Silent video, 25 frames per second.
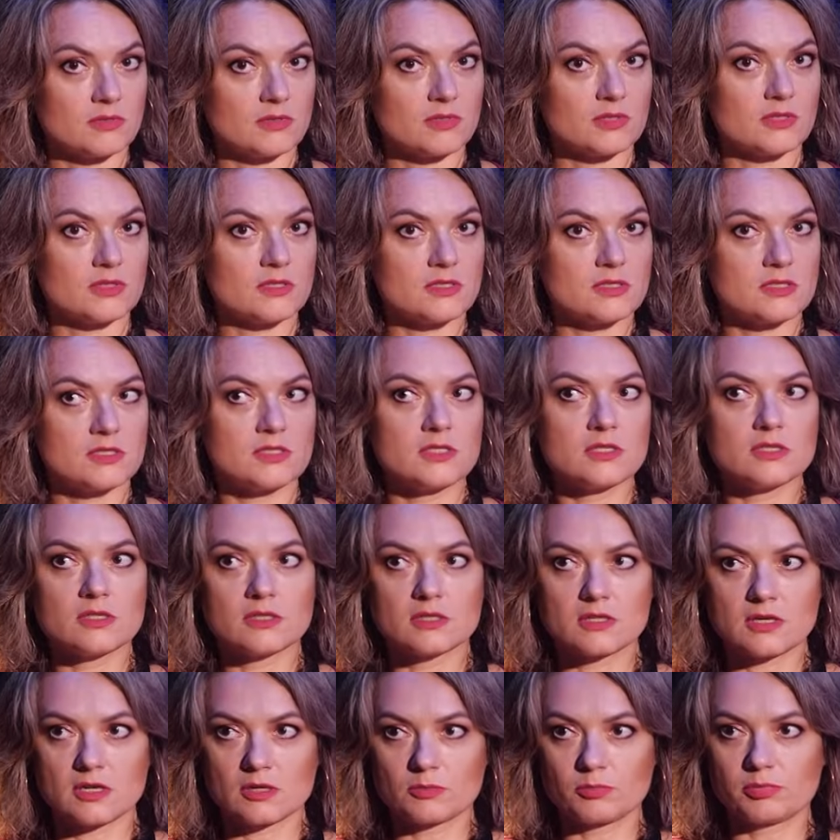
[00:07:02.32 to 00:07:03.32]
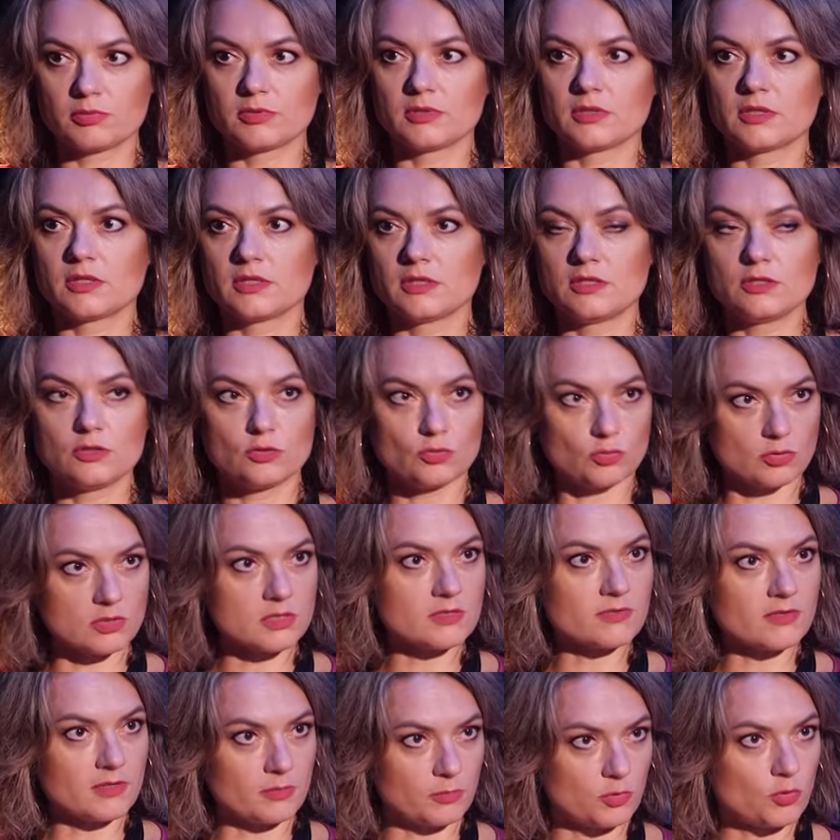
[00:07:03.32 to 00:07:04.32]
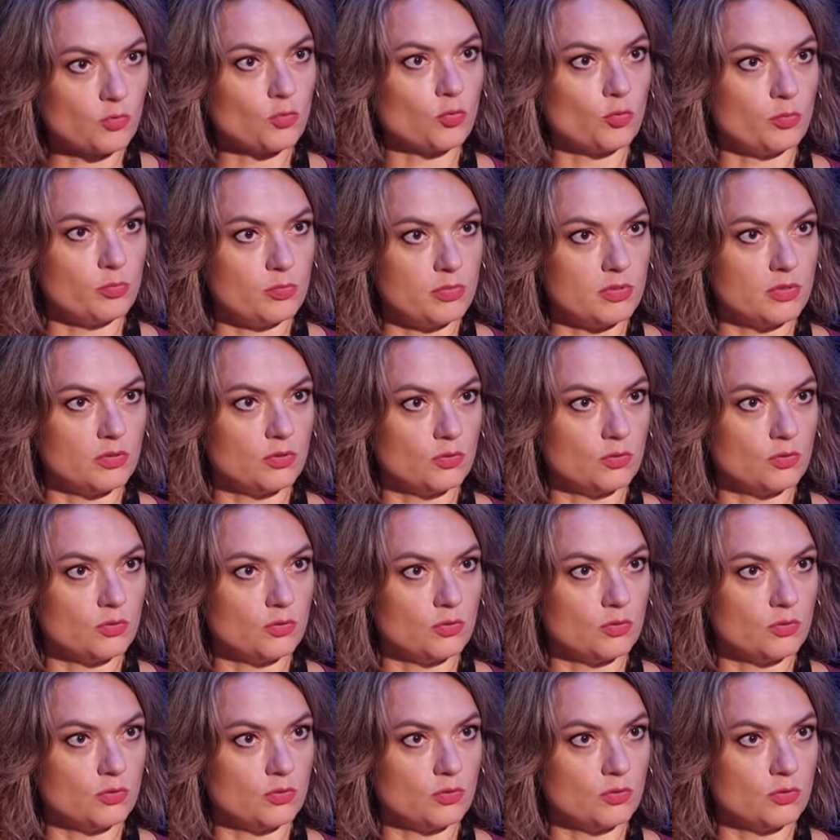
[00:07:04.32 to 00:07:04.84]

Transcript: это сделал как бы не только своим хобби,